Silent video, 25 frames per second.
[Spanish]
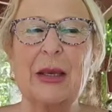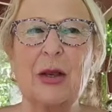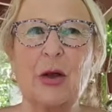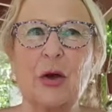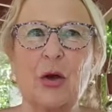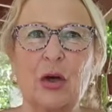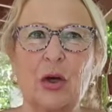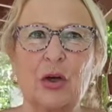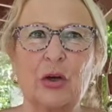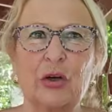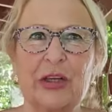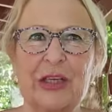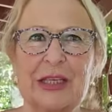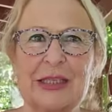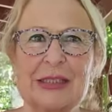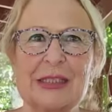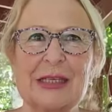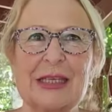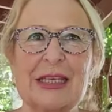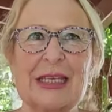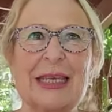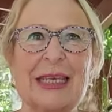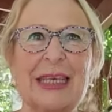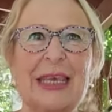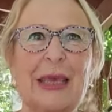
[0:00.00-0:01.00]
qué
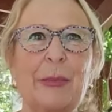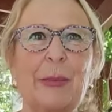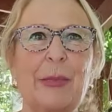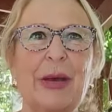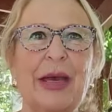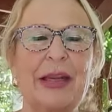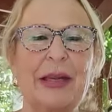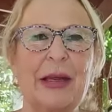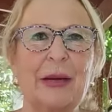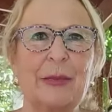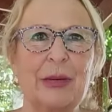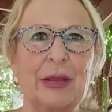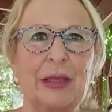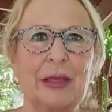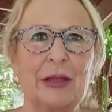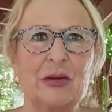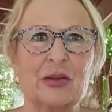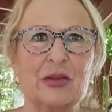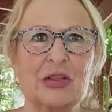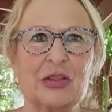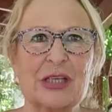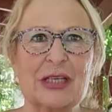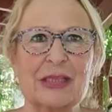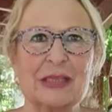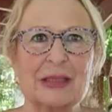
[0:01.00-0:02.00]
colores y qué
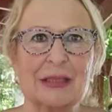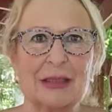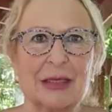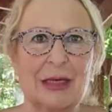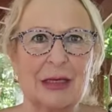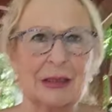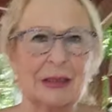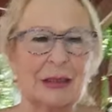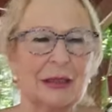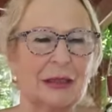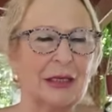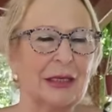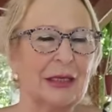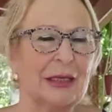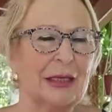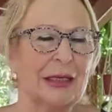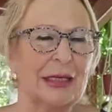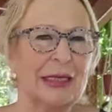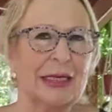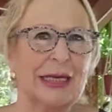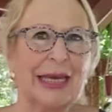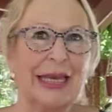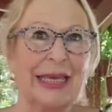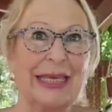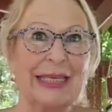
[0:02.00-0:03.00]
maravillosa está.
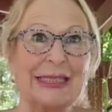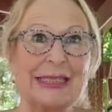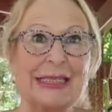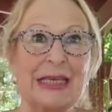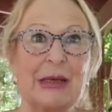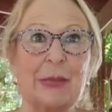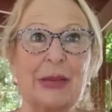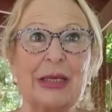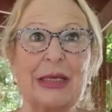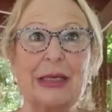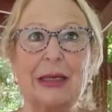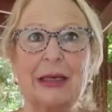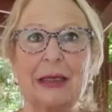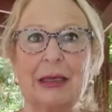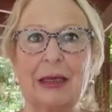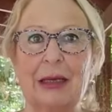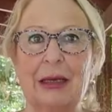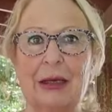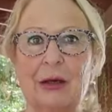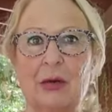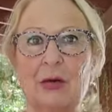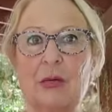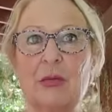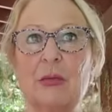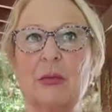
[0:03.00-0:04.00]
Esa me la
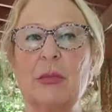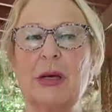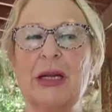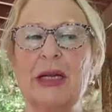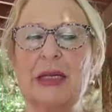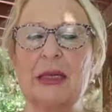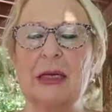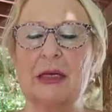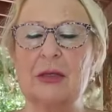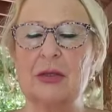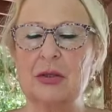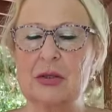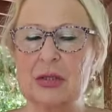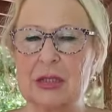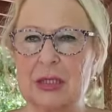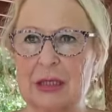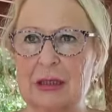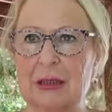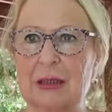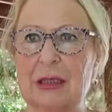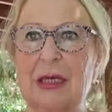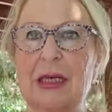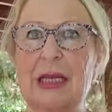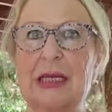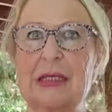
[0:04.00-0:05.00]
regaló María
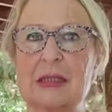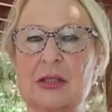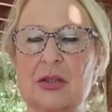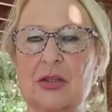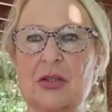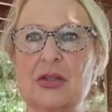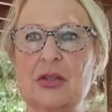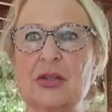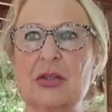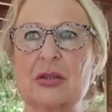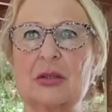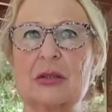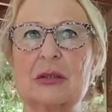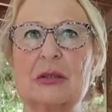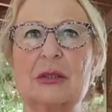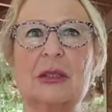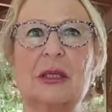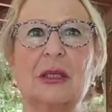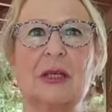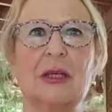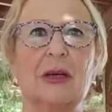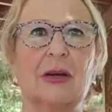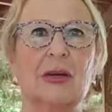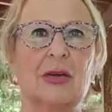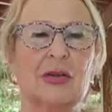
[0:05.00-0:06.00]
José, las dos.
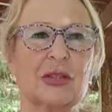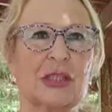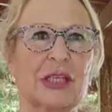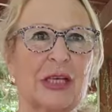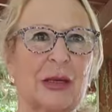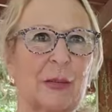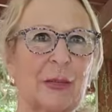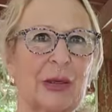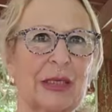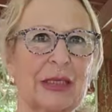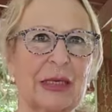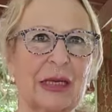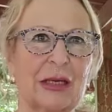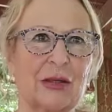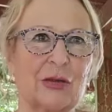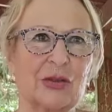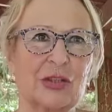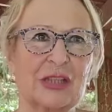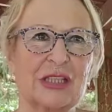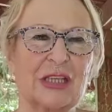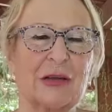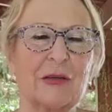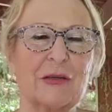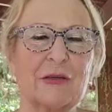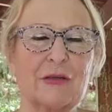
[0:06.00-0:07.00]
O sea, María
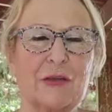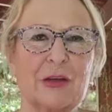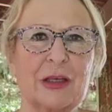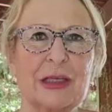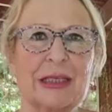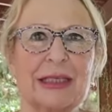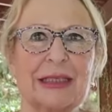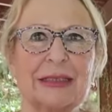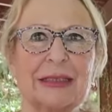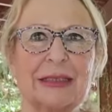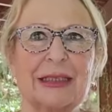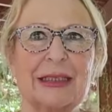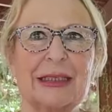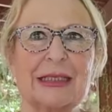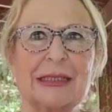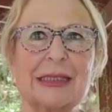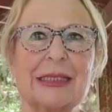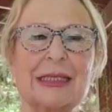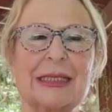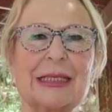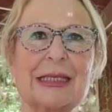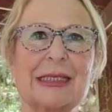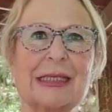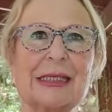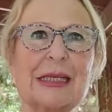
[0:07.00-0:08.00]
José, fíjate
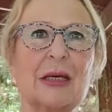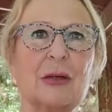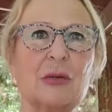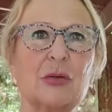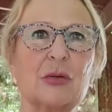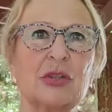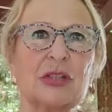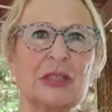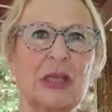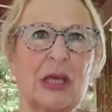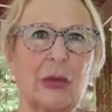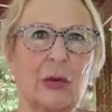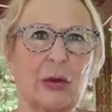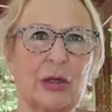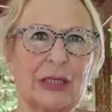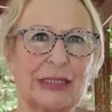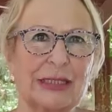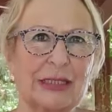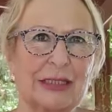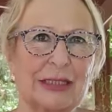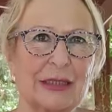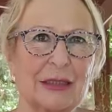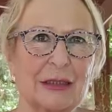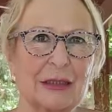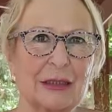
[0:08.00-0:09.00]
si les ha gustado el
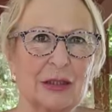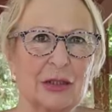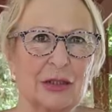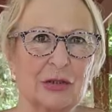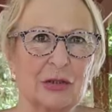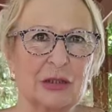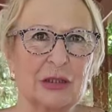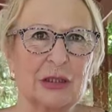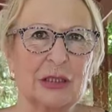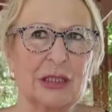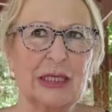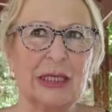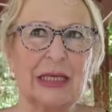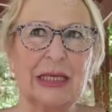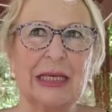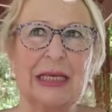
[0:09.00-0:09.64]
sitio,